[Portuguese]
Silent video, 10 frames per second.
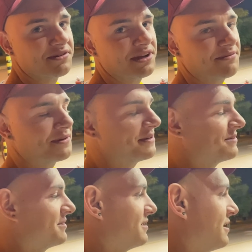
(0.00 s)
né, mano?
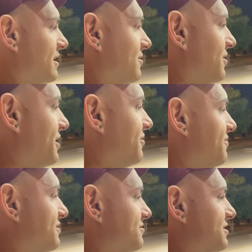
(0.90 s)
É. Agora eu
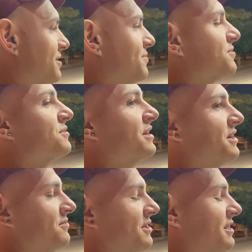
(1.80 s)
fiz os trampos com o
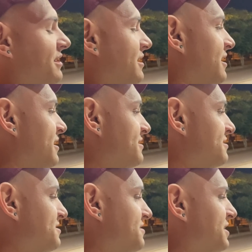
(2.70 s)
Denão da DNS,
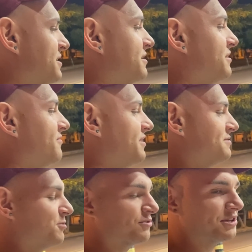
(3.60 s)
gente fez
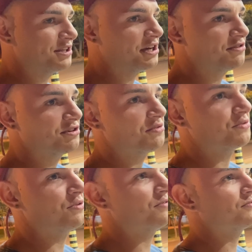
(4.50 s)
ponta de eixo de
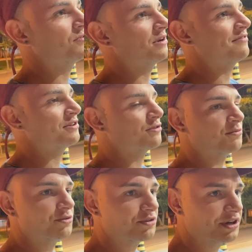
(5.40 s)
novo, levantou
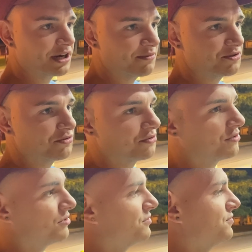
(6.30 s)
motor e câmbio de
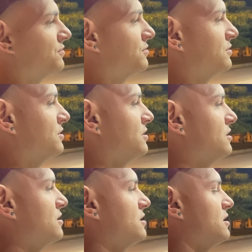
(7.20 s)
novo.
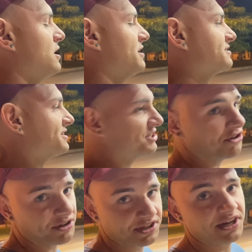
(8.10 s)
As caixas de
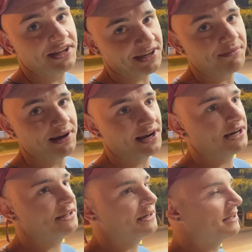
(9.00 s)
roda já eram
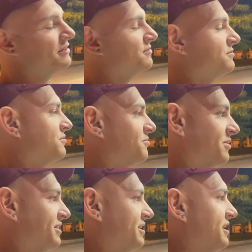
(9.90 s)
trabalhadas, né? Então
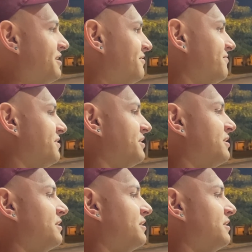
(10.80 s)
manteve,